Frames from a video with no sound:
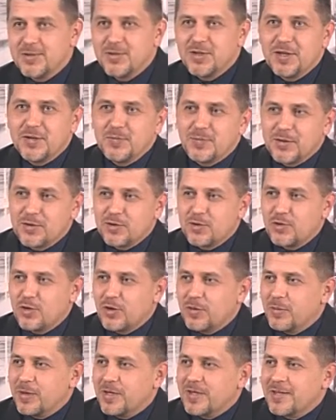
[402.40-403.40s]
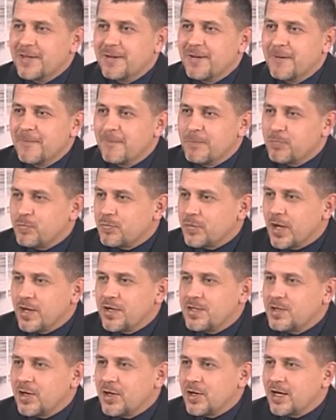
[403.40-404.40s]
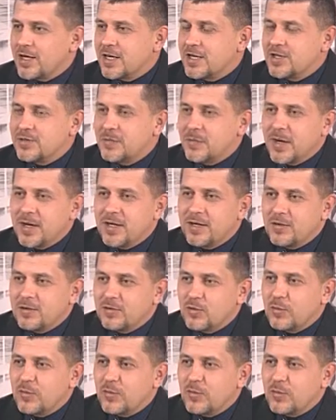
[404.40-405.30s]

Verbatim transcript: но теперь по-другому. Это, я не знаю, как раньше, проект, ну,